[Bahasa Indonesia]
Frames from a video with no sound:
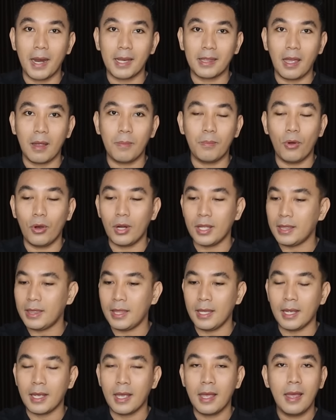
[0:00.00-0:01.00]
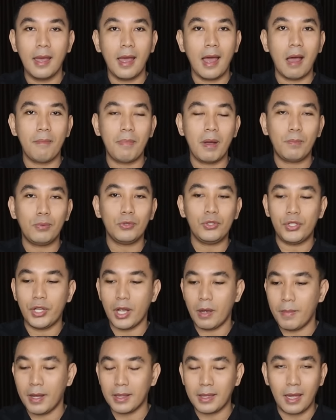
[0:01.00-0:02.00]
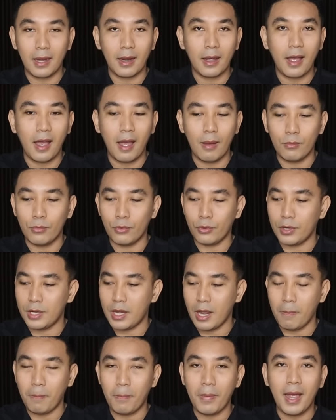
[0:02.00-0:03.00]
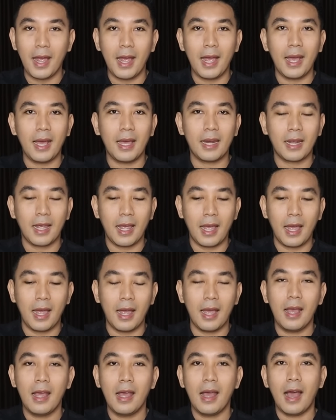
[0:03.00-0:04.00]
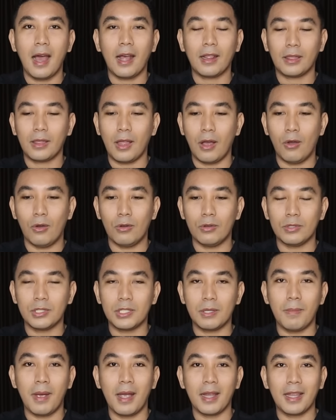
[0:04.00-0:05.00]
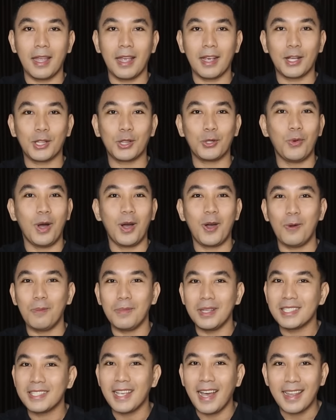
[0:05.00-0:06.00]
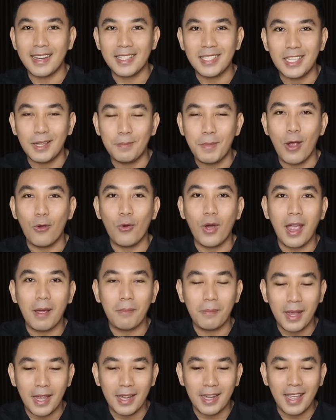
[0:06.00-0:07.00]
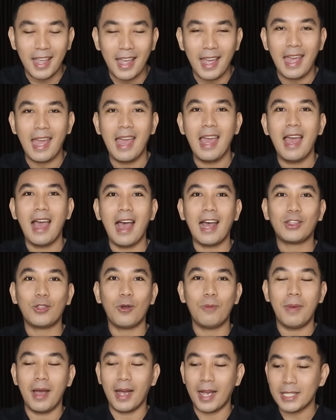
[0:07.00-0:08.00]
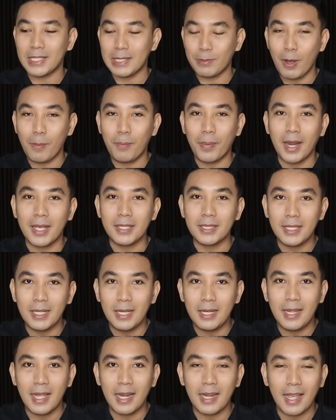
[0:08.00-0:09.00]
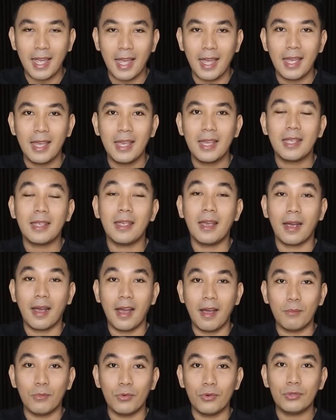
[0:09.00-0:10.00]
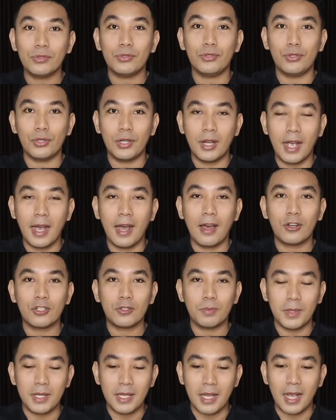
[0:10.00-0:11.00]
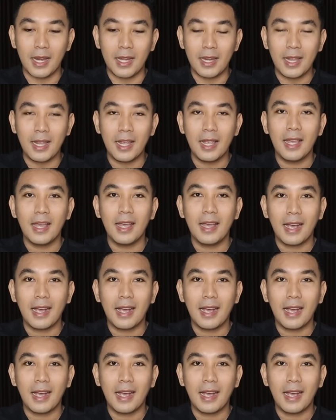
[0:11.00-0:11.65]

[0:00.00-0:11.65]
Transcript: partai politik, apapun jabatan kamu, DPR ke, atau sebagai ketua komisaris di BUMN ke, atau bahkan sampai presiden ke, ya kamu juga harus menjadi